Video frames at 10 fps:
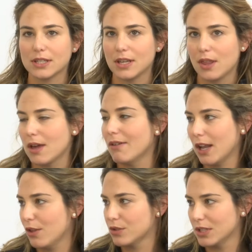que se iniciaba
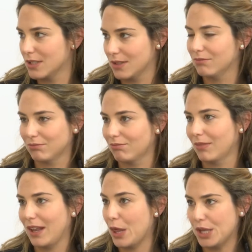la dosis
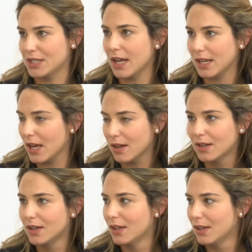necesaria,
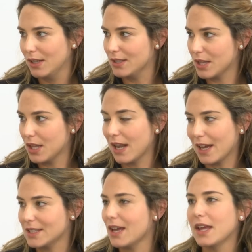es decir, la que
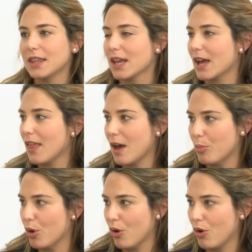estaba indicada
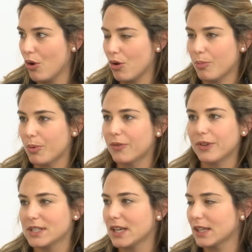por, por
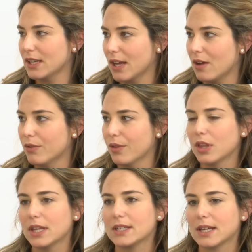ficha técnica en
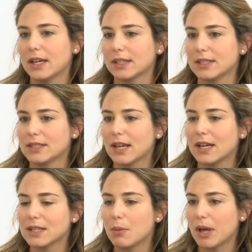función de las
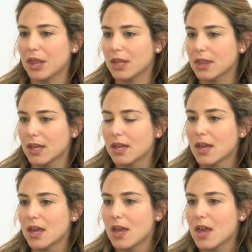características del paciente
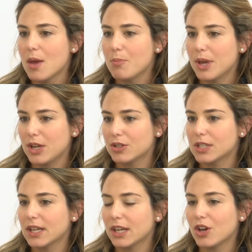pero
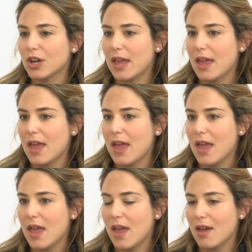sí creo
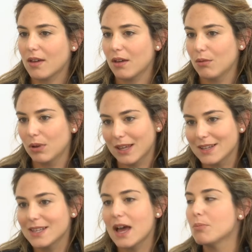que, que,
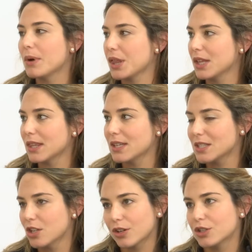sean pacientes,
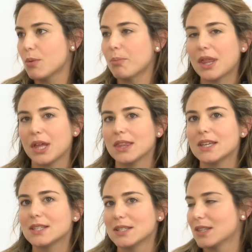yo creo que son
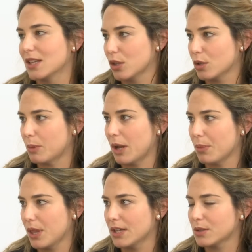pacientes distintos. Para
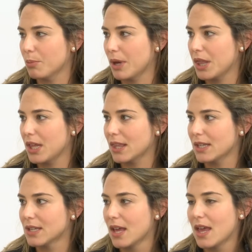empezar, son
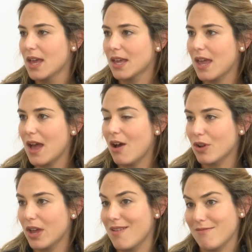pacientes que
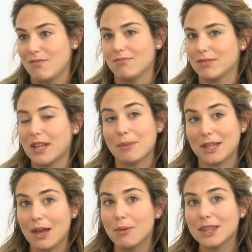aunque
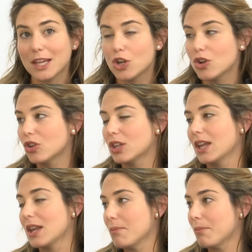llamativamente no
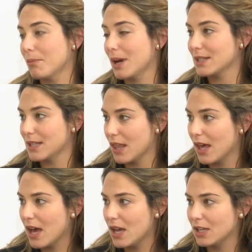tienen más
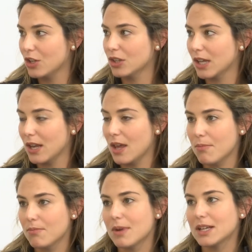edad y no
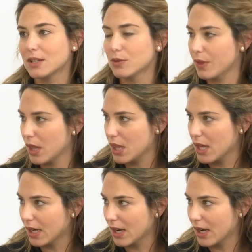tienen más insuficiencia